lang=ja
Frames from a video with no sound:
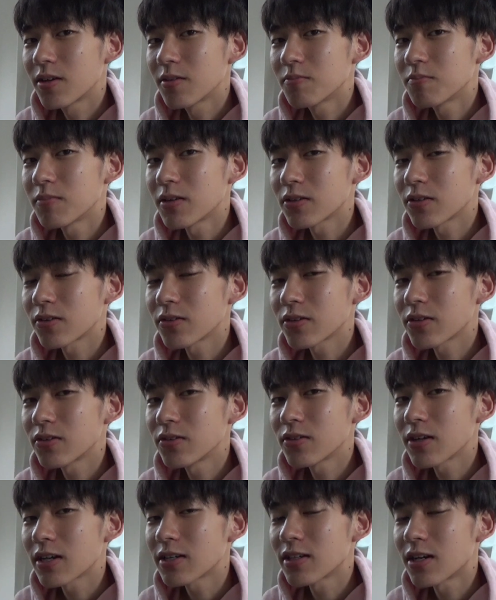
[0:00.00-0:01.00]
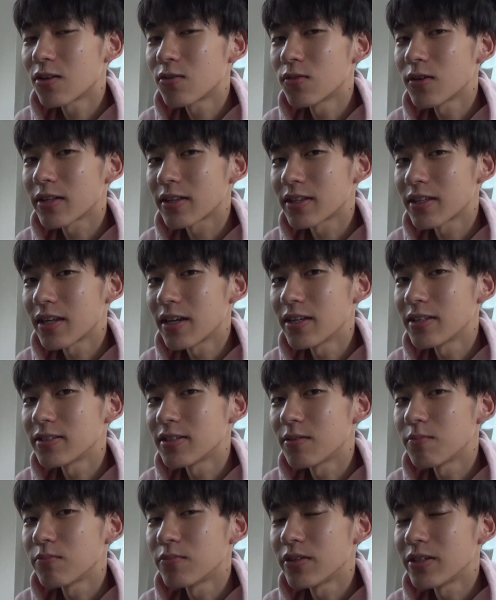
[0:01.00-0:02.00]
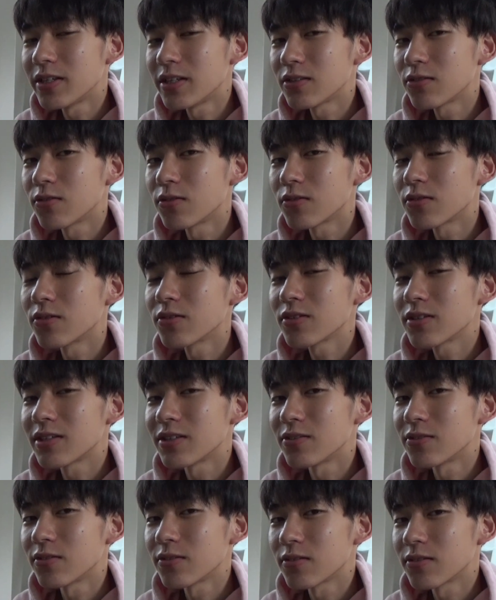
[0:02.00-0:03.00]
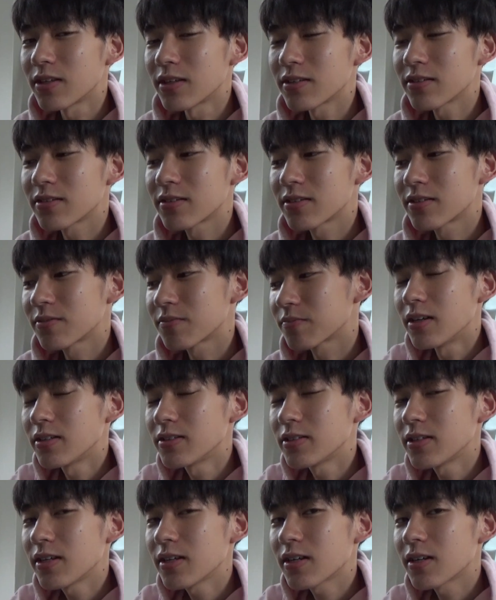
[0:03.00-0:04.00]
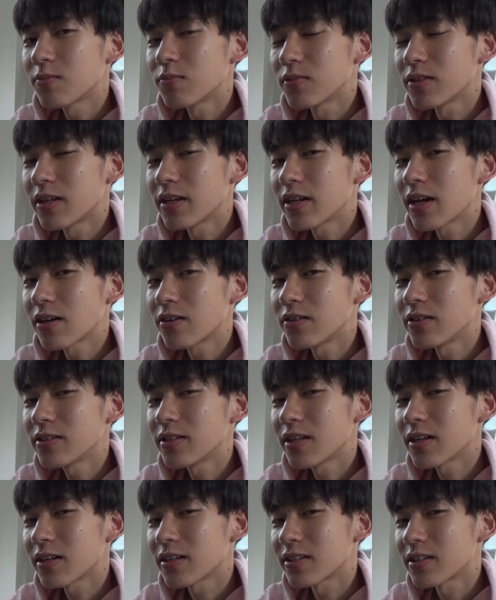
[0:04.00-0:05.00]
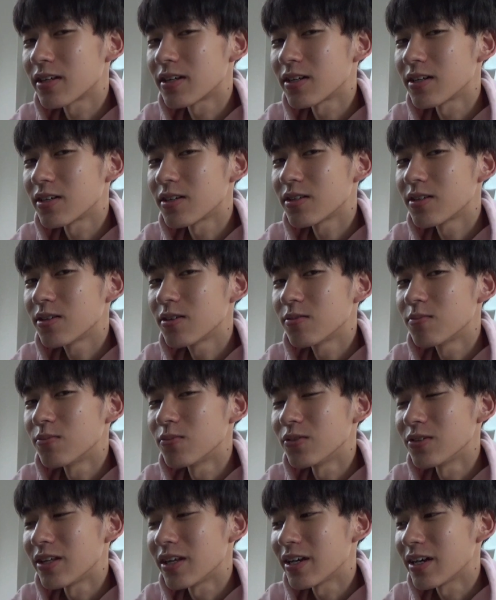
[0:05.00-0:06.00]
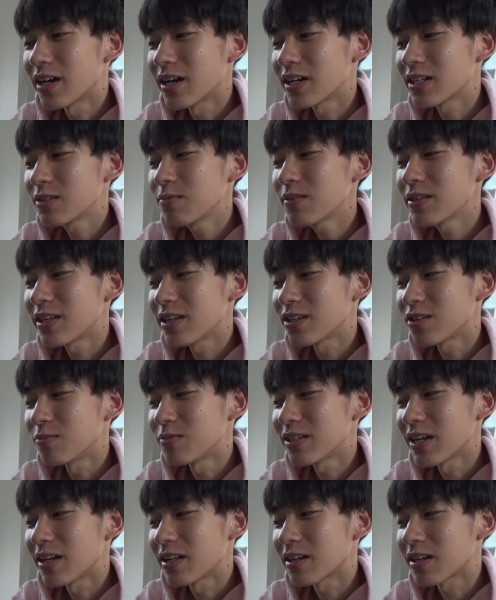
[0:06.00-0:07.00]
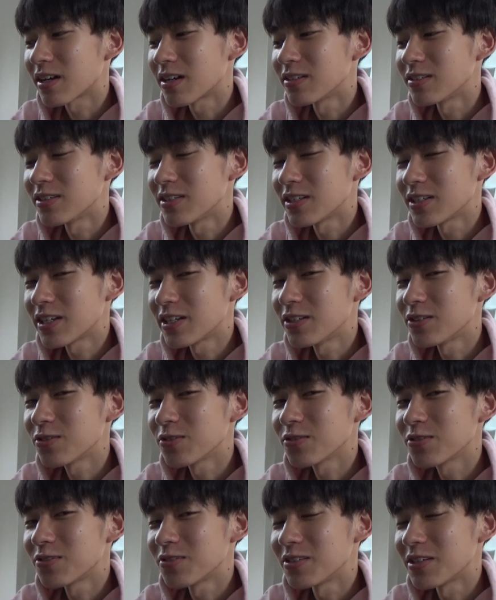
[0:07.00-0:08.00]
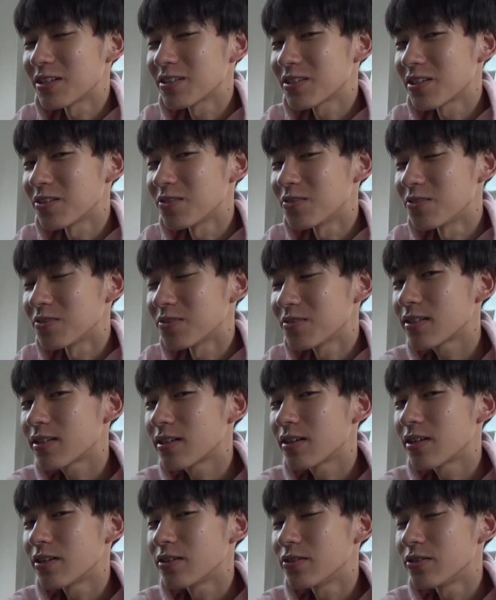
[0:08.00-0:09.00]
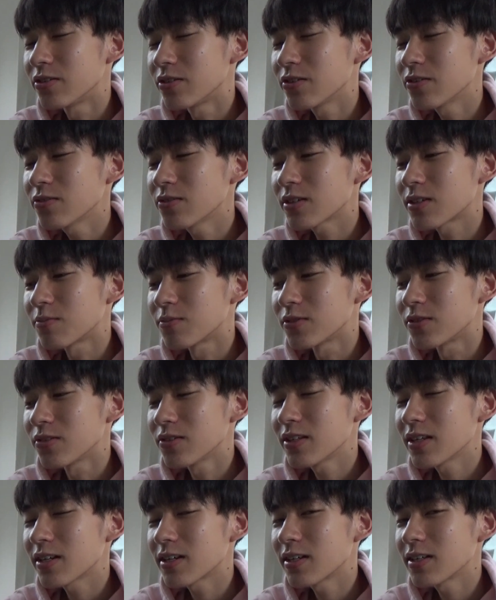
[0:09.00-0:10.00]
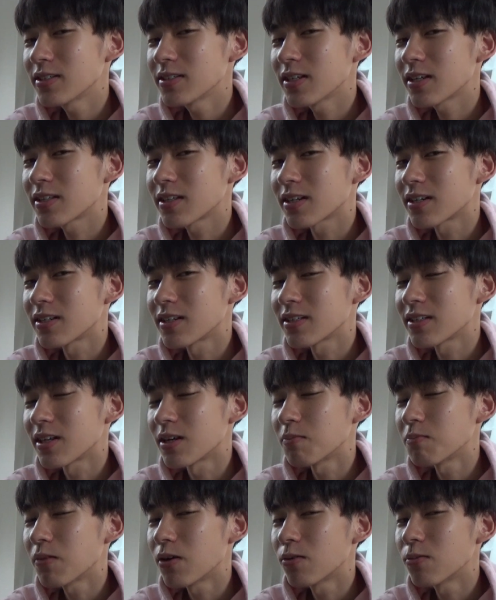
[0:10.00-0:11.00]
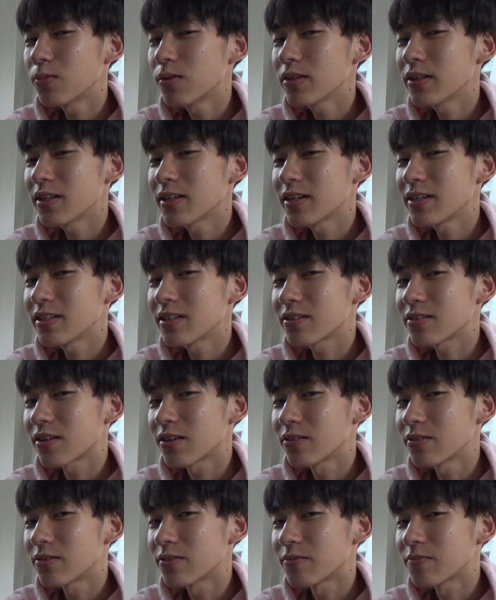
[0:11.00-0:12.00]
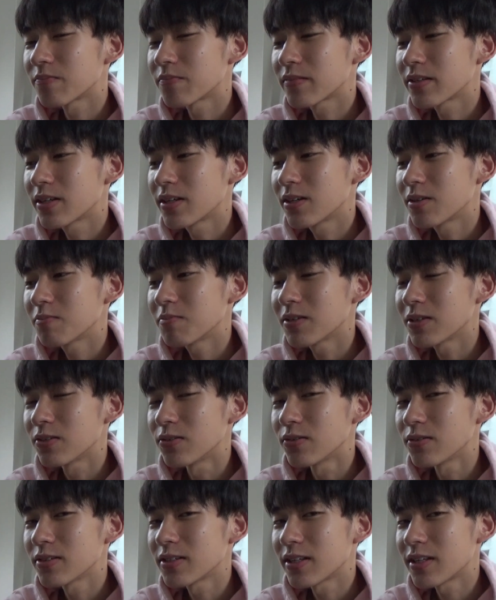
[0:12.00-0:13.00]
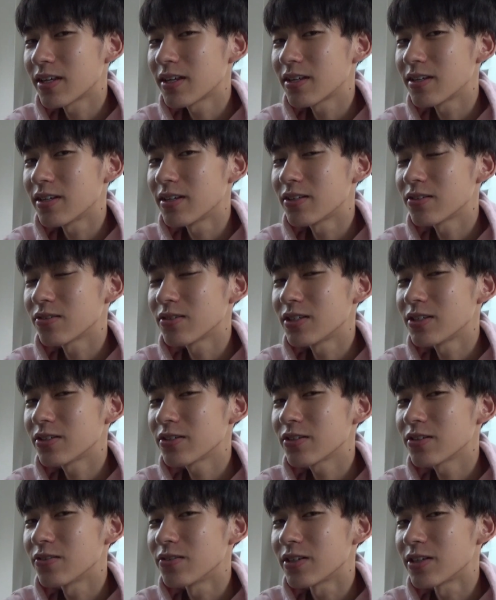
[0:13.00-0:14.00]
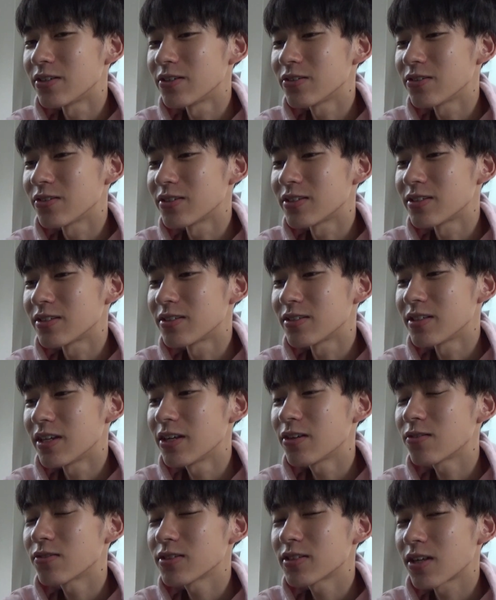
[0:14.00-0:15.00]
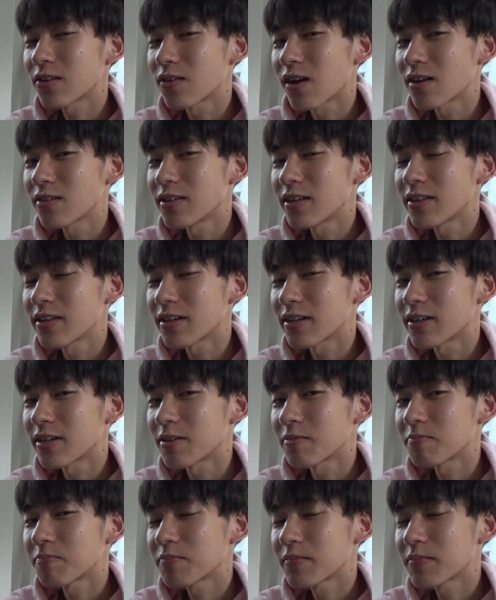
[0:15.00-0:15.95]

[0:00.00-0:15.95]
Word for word: まあその休学が終わって1年ぶりに登校っていうことです1年間も大学行ってなかったらもうね初めて行くみたいな感じで緊張するんですけど授業とかもどんな感じだったかなってあんま覚えてないんですけどまあどうせね一緒に授業を受ける人1個下の学年だから